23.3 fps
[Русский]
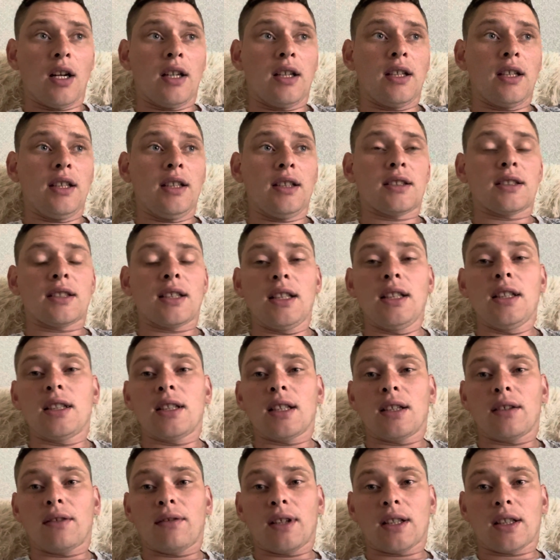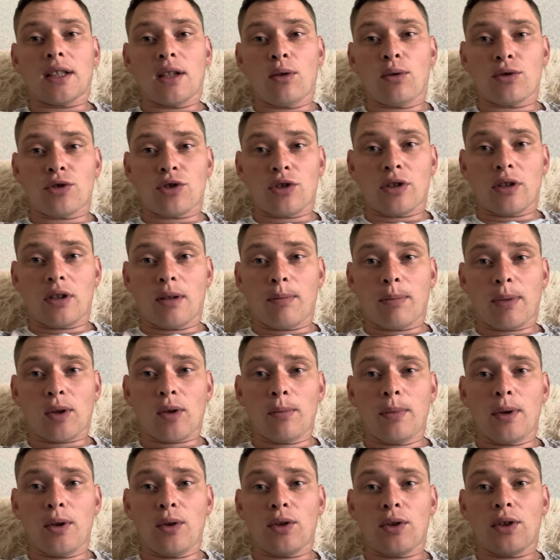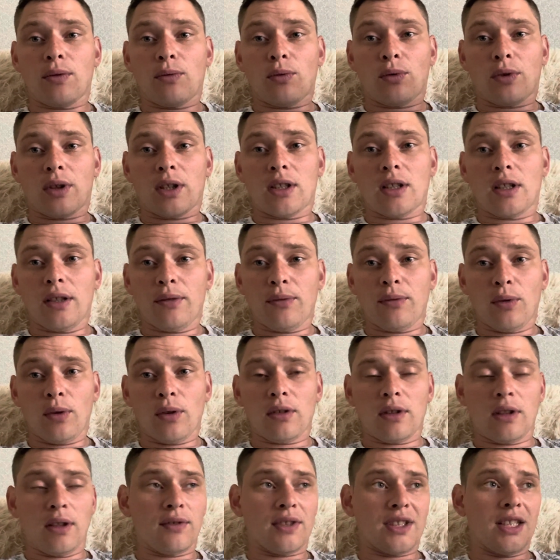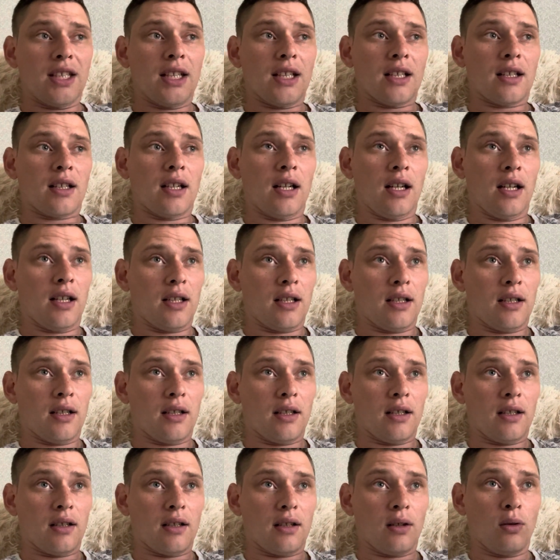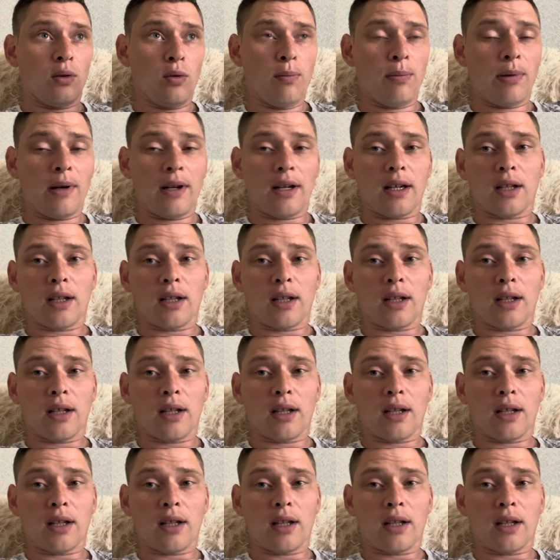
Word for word: и стоите в этой очереди. Потом берете в руки телефон и всех э, группах,